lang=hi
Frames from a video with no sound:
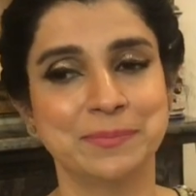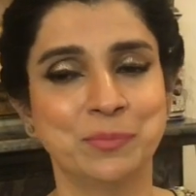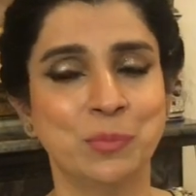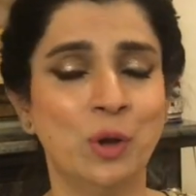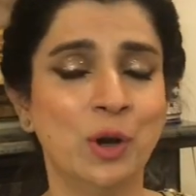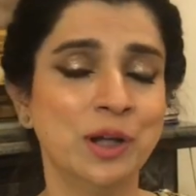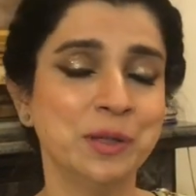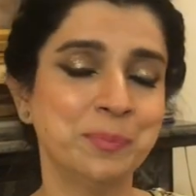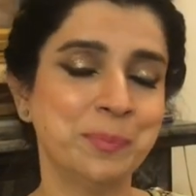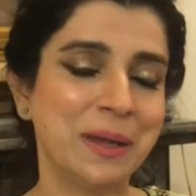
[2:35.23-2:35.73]

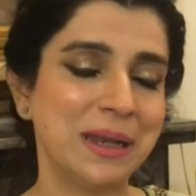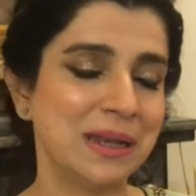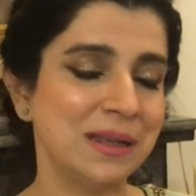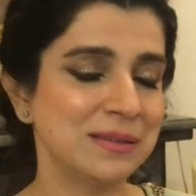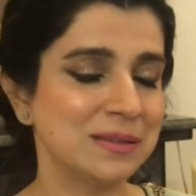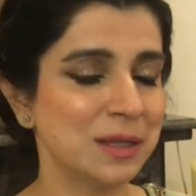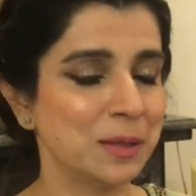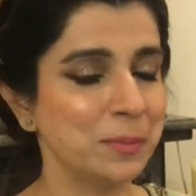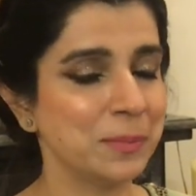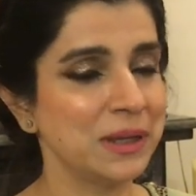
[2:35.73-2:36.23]
बहुत
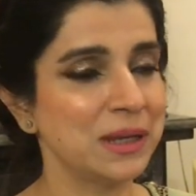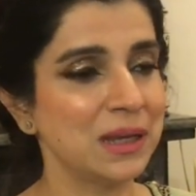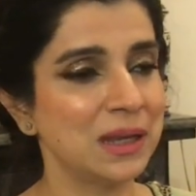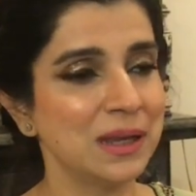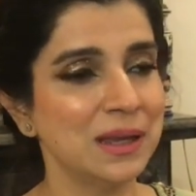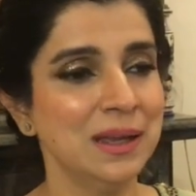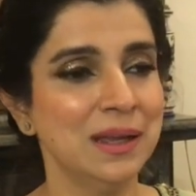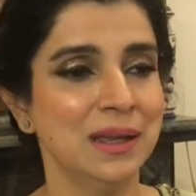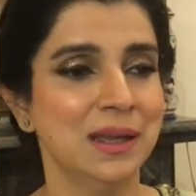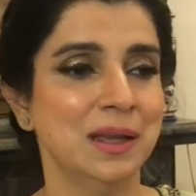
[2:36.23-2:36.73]
पहले से
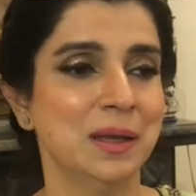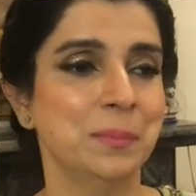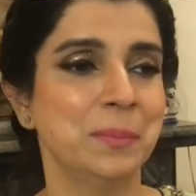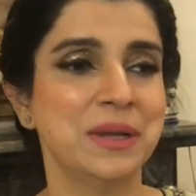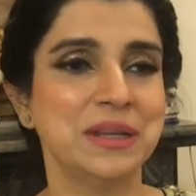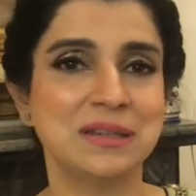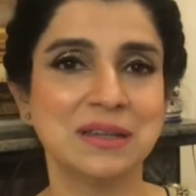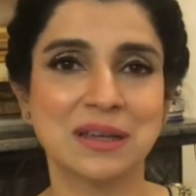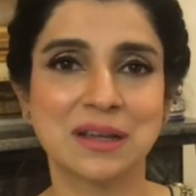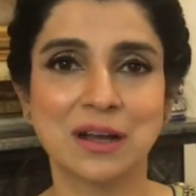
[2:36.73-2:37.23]
मेरे
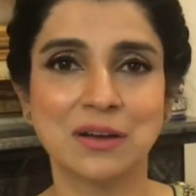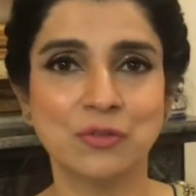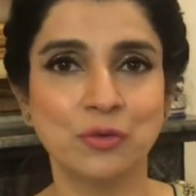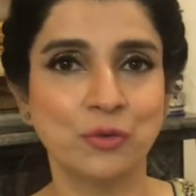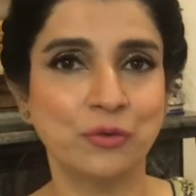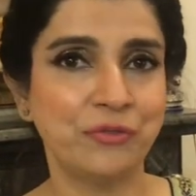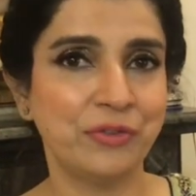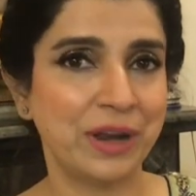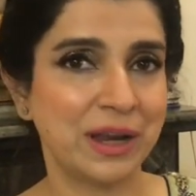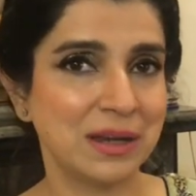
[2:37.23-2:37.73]
बेटे का
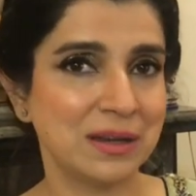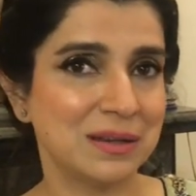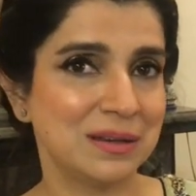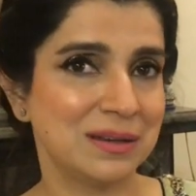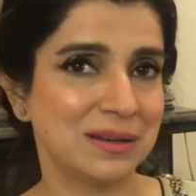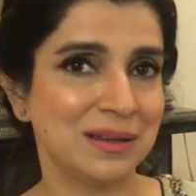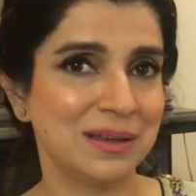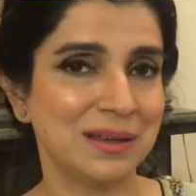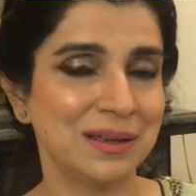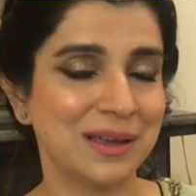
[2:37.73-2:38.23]
वो
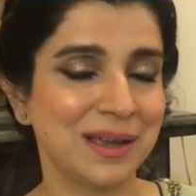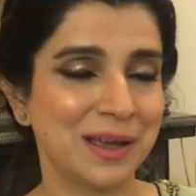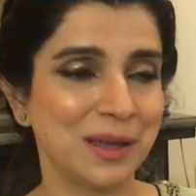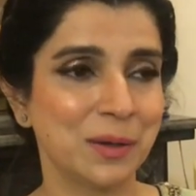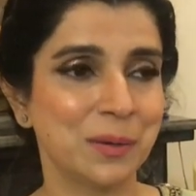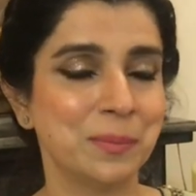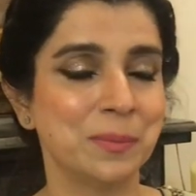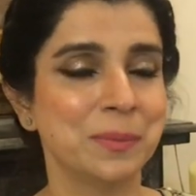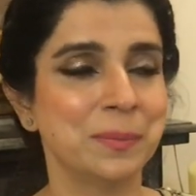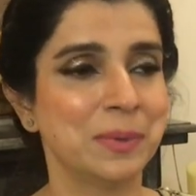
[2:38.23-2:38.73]
फ्रेंड है
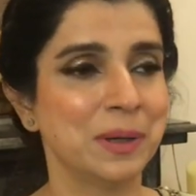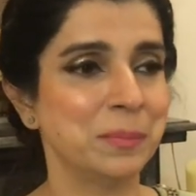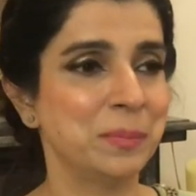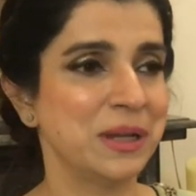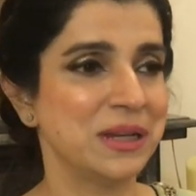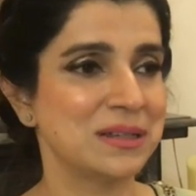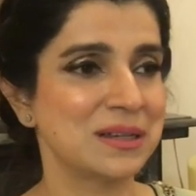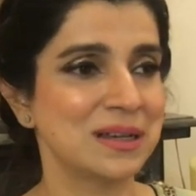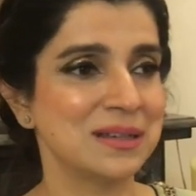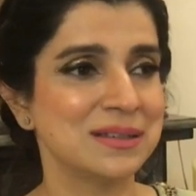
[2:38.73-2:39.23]

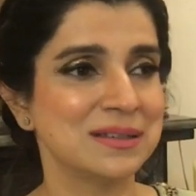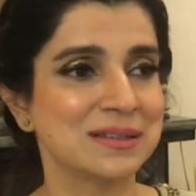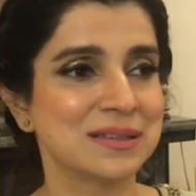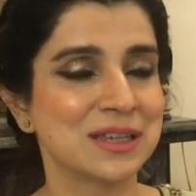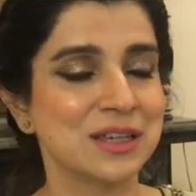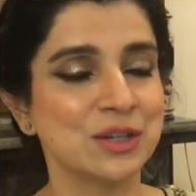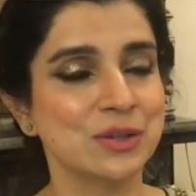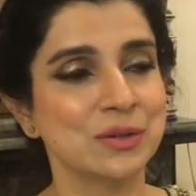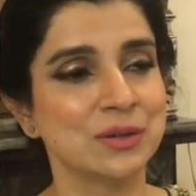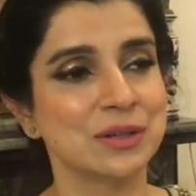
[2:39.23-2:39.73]
बेटा
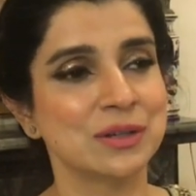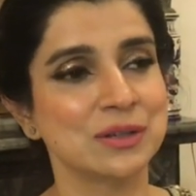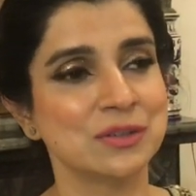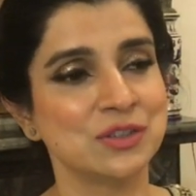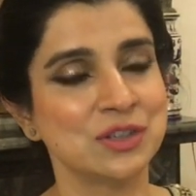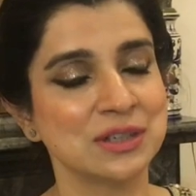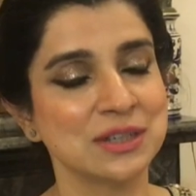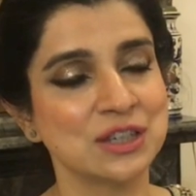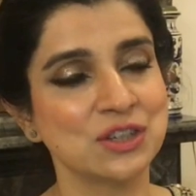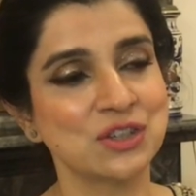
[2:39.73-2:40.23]
जिसकी
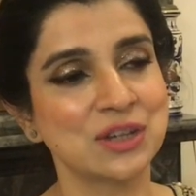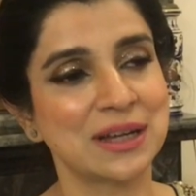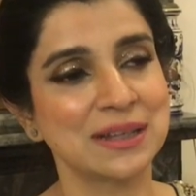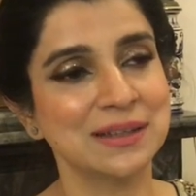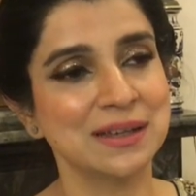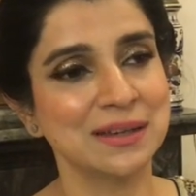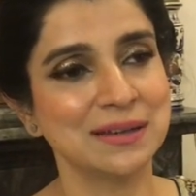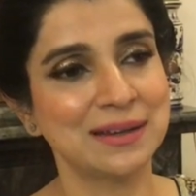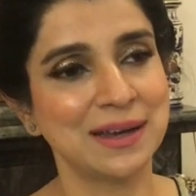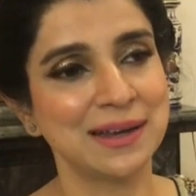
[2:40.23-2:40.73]
जिनकी
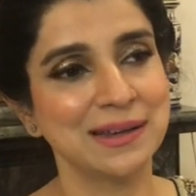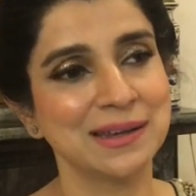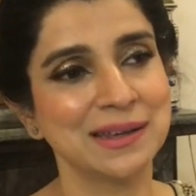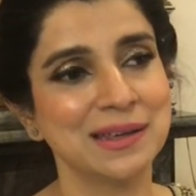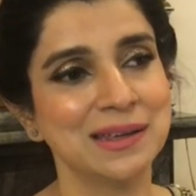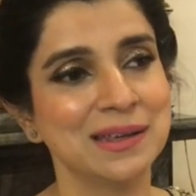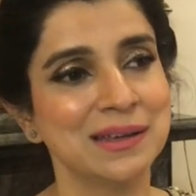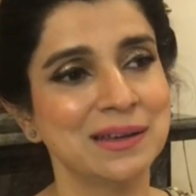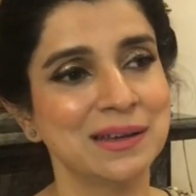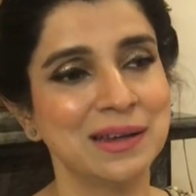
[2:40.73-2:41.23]
शादी अटेंड
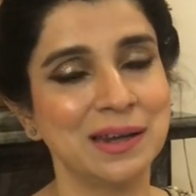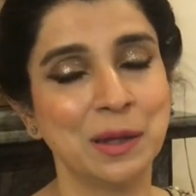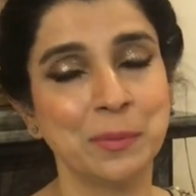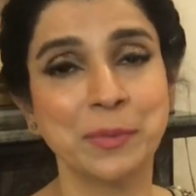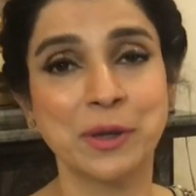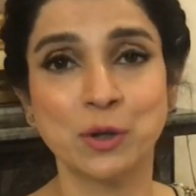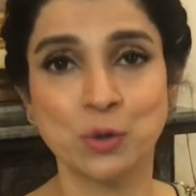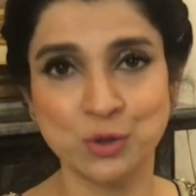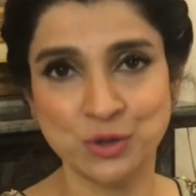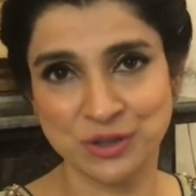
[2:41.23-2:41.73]
की अल्लाह
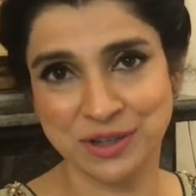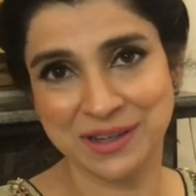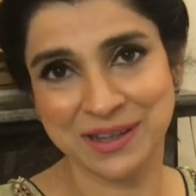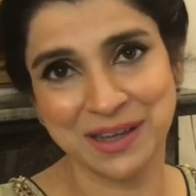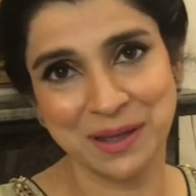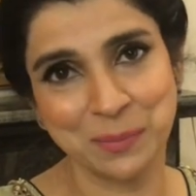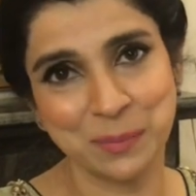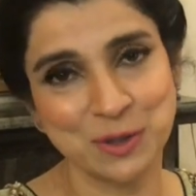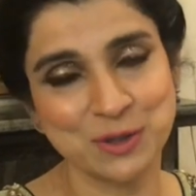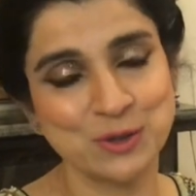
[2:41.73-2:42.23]
में खुश
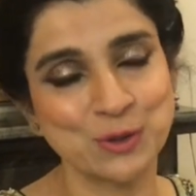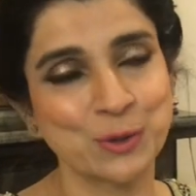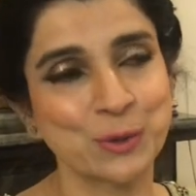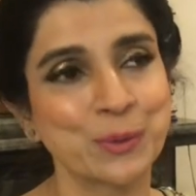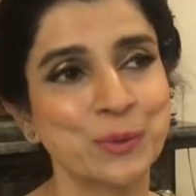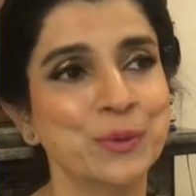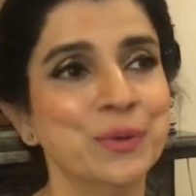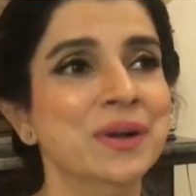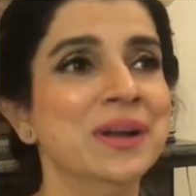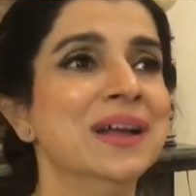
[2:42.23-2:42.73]
रखे इन बच्चों
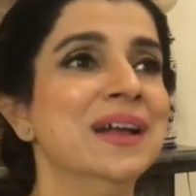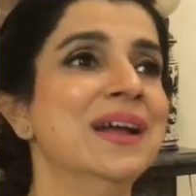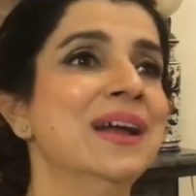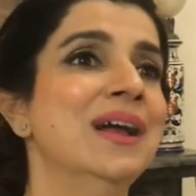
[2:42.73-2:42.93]
को